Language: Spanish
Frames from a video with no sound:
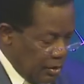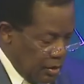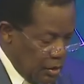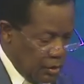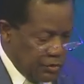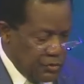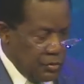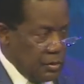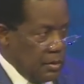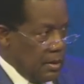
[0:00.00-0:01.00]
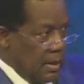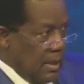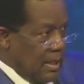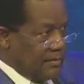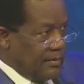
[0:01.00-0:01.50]
de Dios,
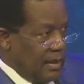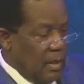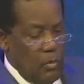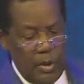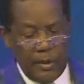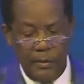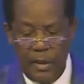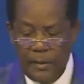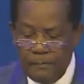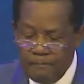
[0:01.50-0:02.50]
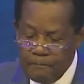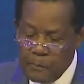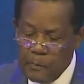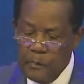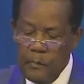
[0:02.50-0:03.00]
hasta la muerte
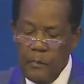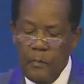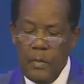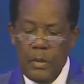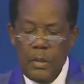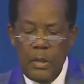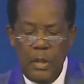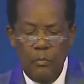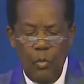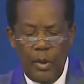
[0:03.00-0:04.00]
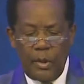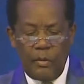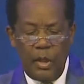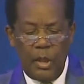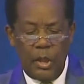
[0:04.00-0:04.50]
y
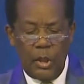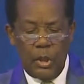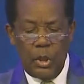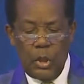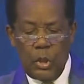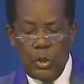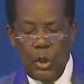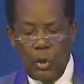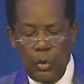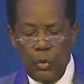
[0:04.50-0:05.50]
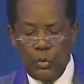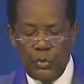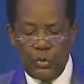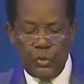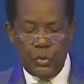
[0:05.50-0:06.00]
muerte de
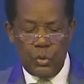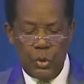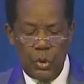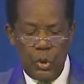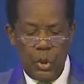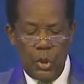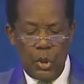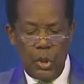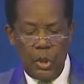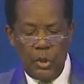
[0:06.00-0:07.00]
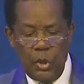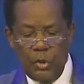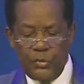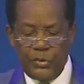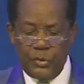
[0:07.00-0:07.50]
cruz. Que
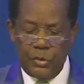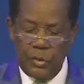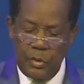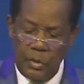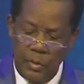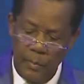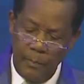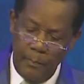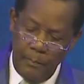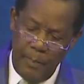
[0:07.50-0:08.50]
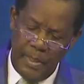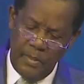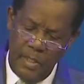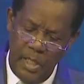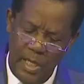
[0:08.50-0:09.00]
Dios
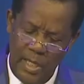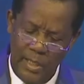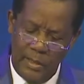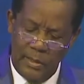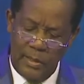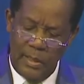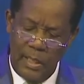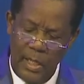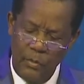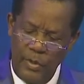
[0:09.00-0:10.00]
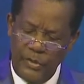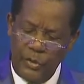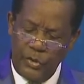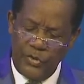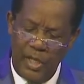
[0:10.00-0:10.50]
bendiga a
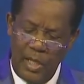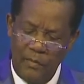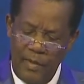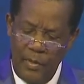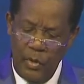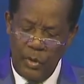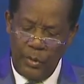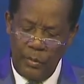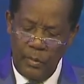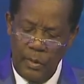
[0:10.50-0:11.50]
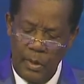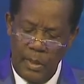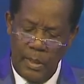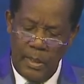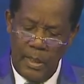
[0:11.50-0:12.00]
nuestro Salvador.
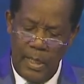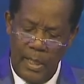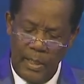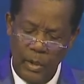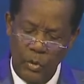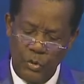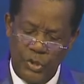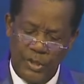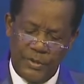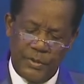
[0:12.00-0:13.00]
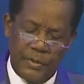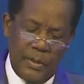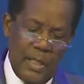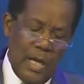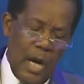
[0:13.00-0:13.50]
Aleluyas.
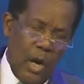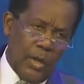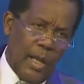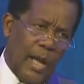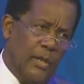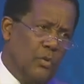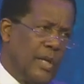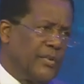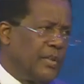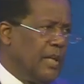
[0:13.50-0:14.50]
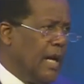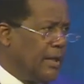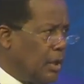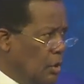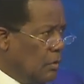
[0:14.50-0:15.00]
Ahora, hay un
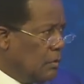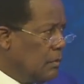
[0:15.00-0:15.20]
escenario